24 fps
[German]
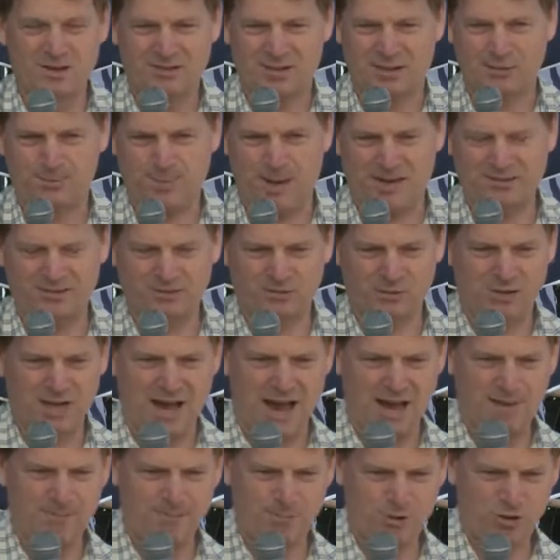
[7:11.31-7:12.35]
Das passt zu
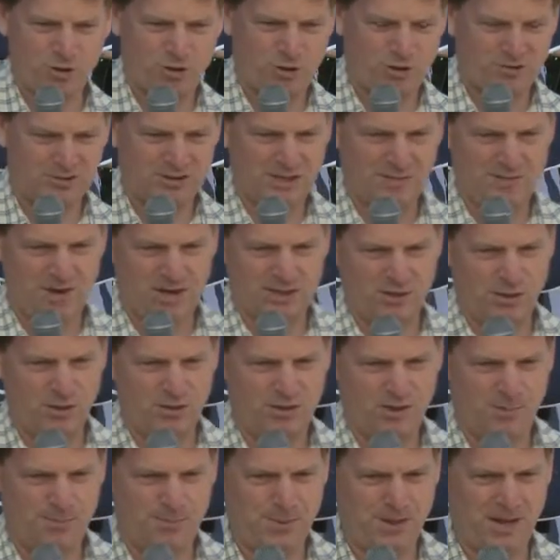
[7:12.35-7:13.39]
keinem Beschluss, den wir in der
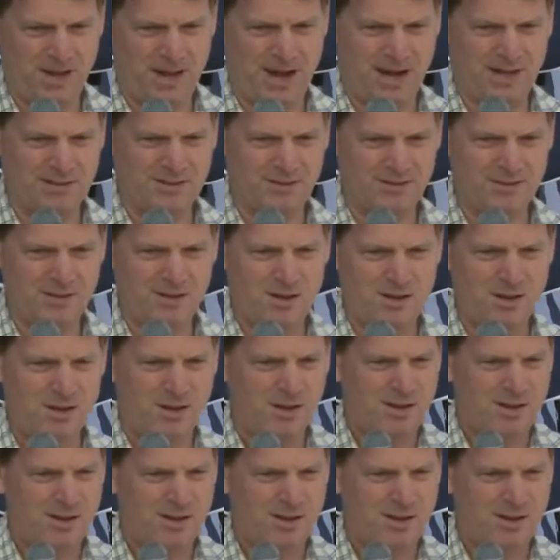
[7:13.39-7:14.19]
ÖDP hatten.